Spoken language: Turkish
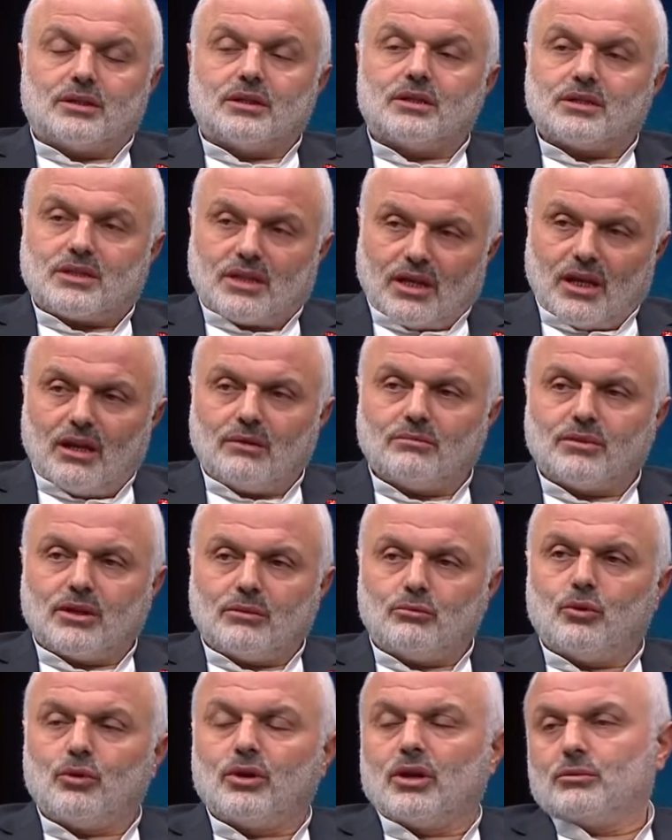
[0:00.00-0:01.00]
Selam da
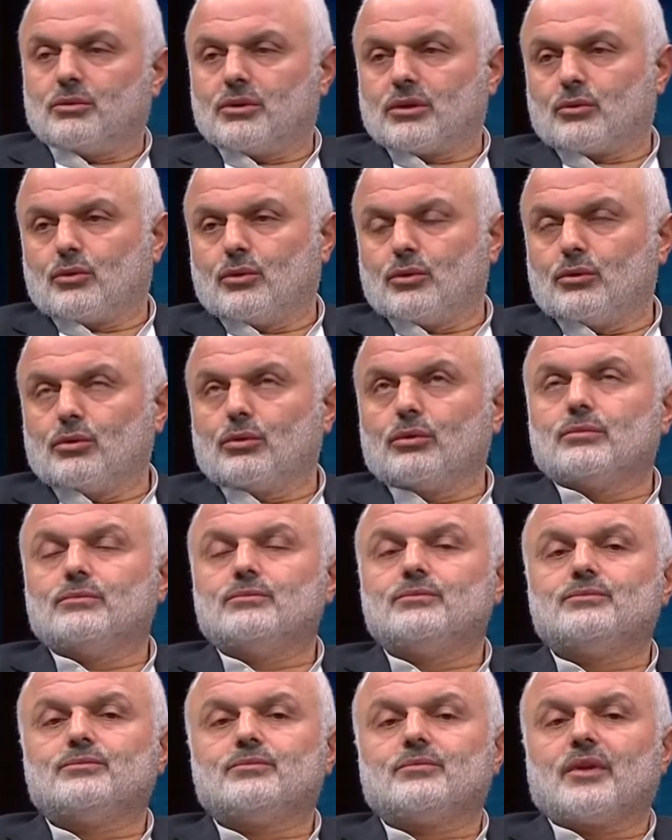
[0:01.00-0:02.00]
böyle bir konu.
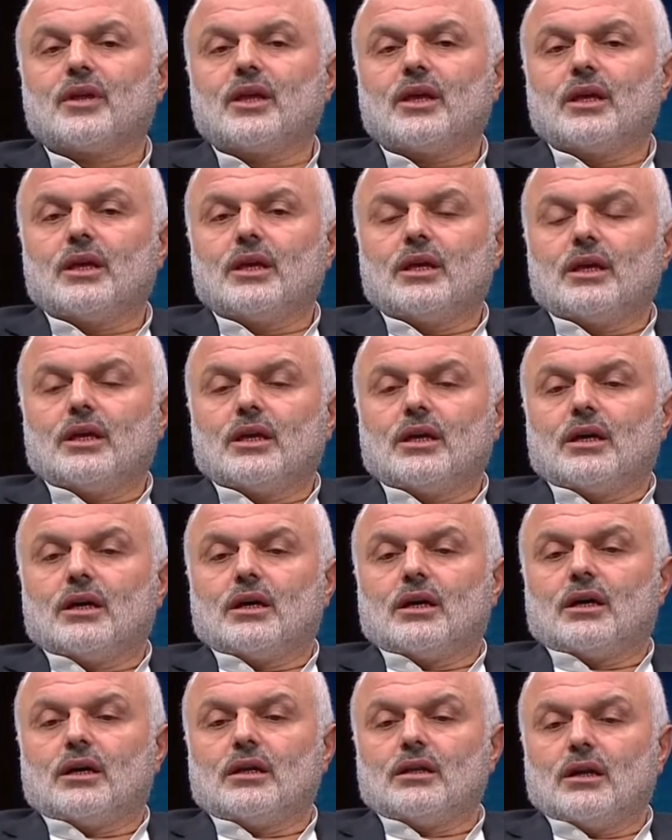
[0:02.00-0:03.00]

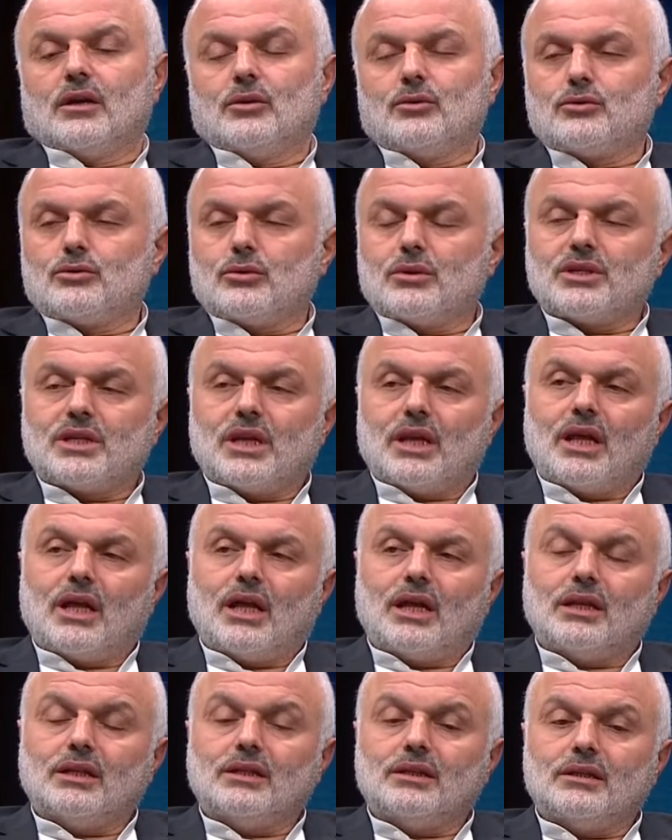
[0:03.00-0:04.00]
Allahu
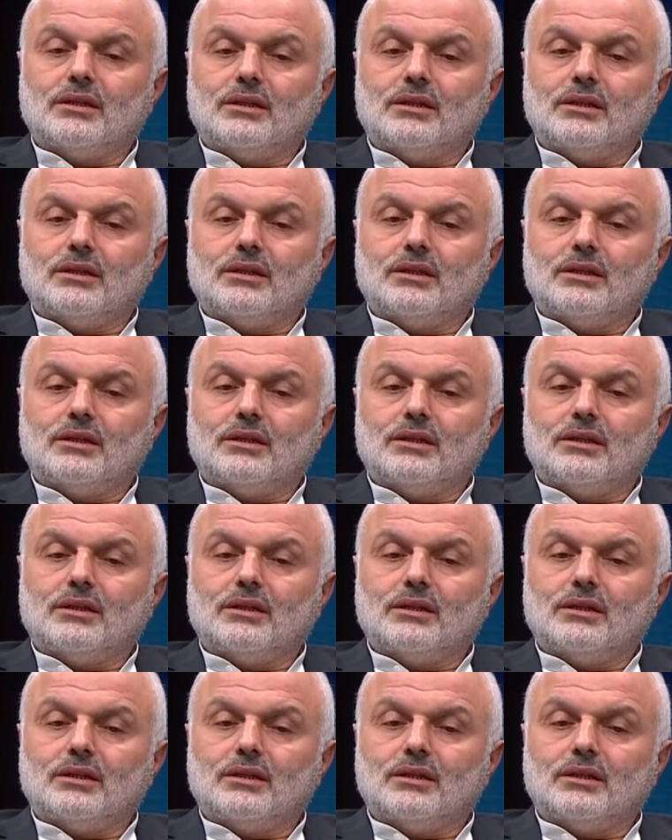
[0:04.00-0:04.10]
Zülcelal'in